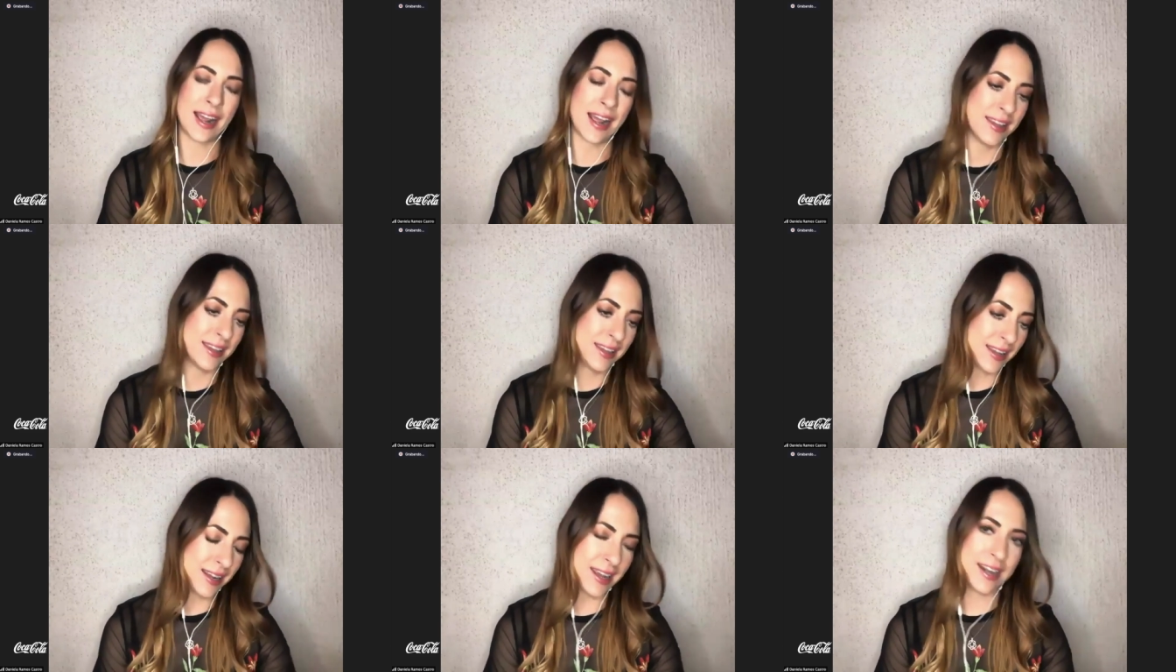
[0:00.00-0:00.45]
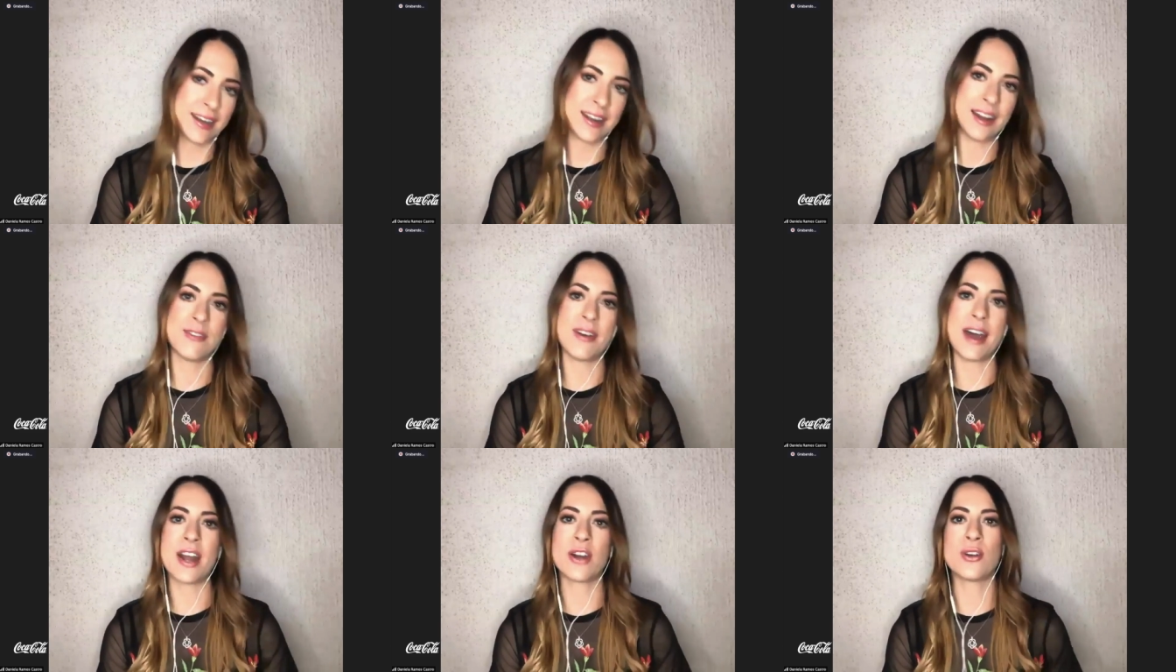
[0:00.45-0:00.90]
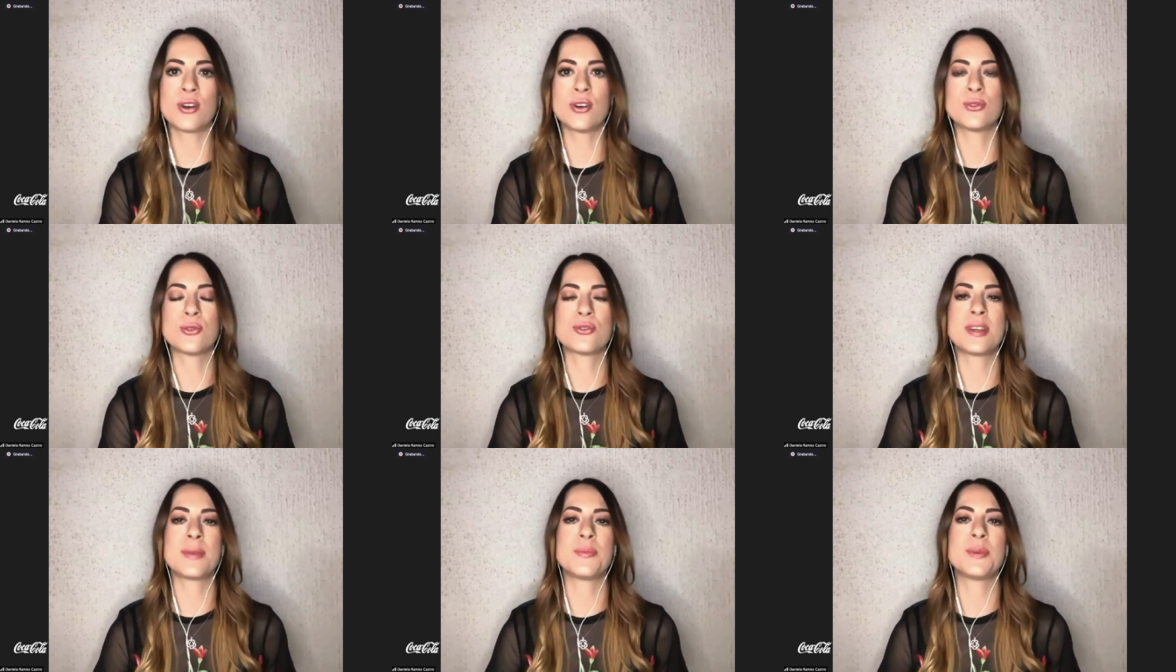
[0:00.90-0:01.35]
ahí en el barrio
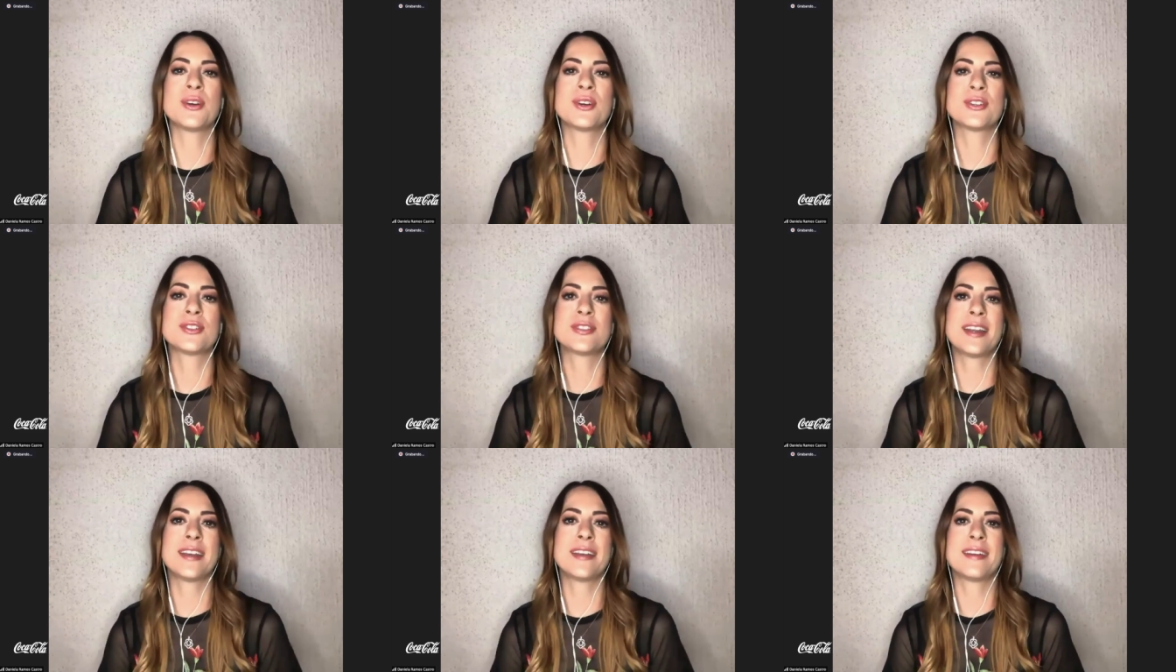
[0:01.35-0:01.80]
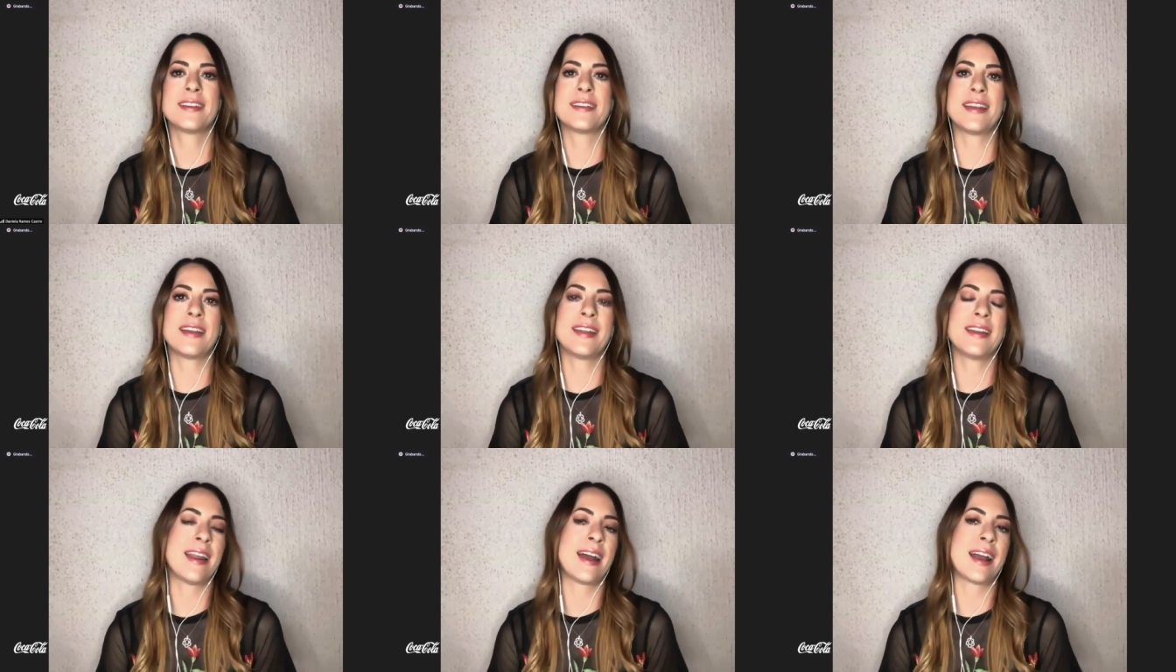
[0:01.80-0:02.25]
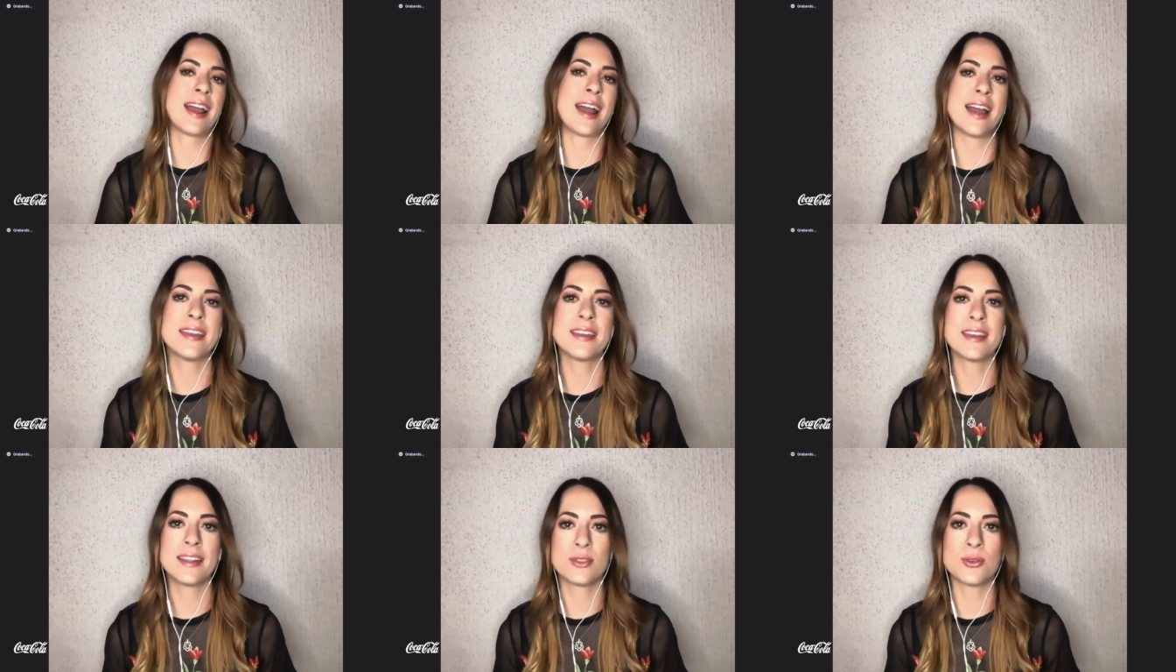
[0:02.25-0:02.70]
con tus amigos en, la
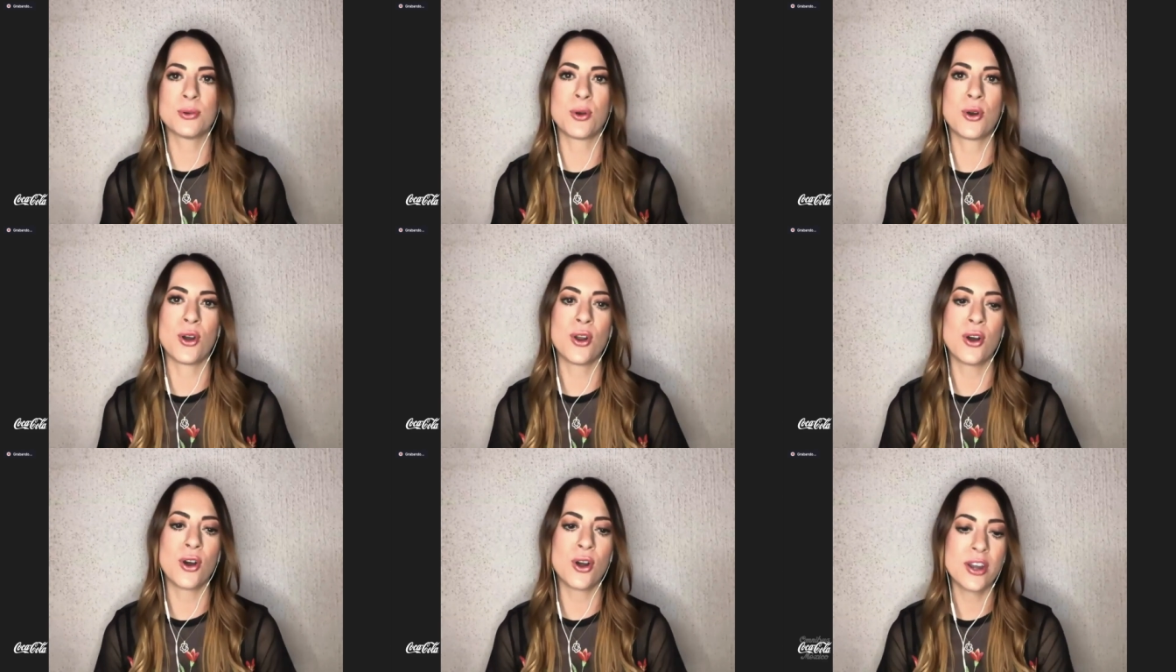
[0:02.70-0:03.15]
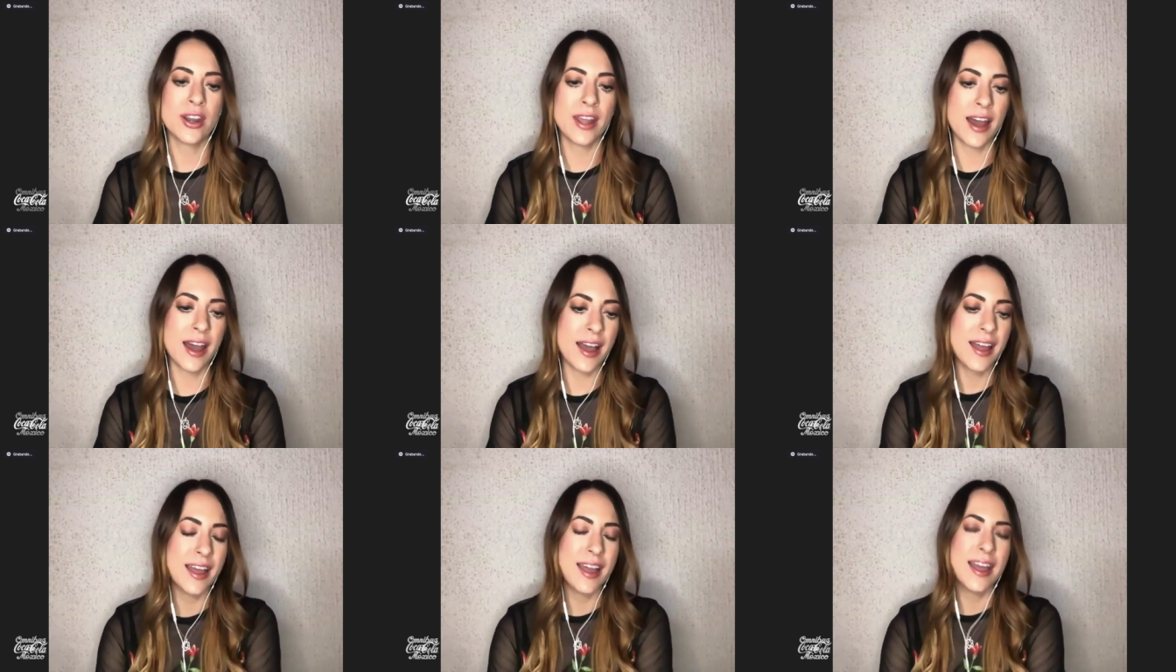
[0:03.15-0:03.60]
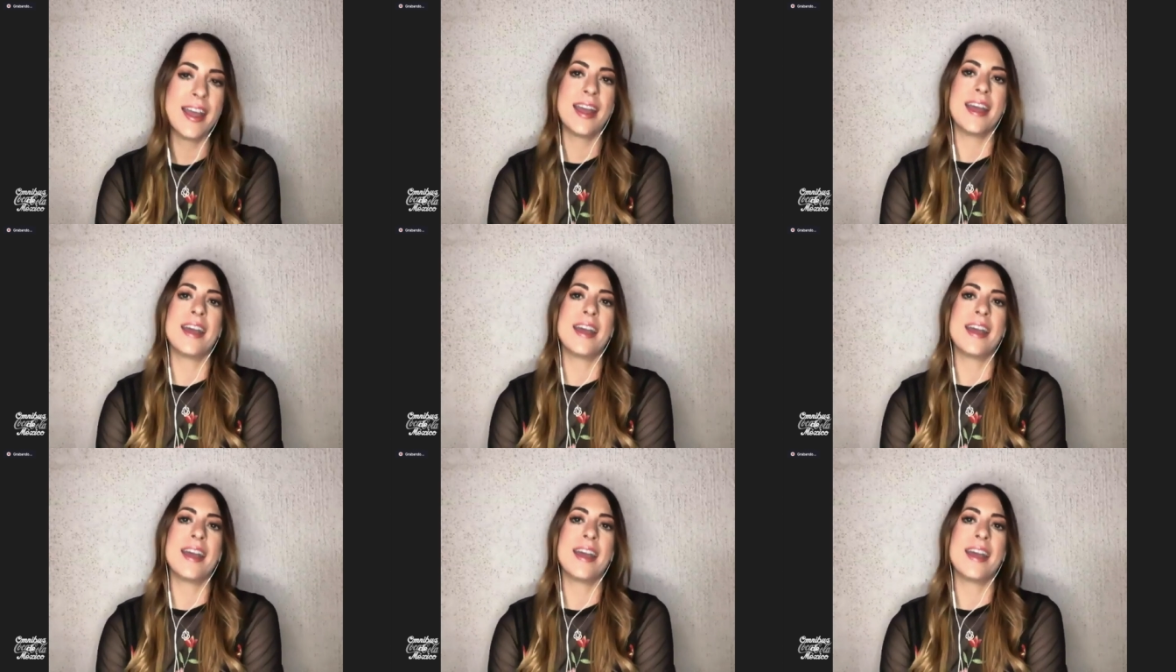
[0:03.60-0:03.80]
calle, en tu colonia.